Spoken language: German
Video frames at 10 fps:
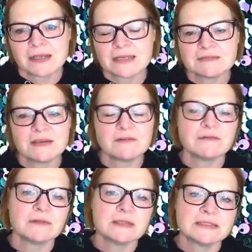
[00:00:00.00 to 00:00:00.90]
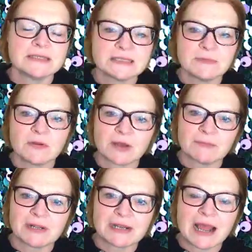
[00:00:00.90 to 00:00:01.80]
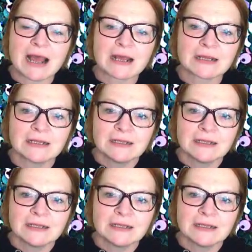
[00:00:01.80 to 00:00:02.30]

Deswegen seht es mir noch einmal nach.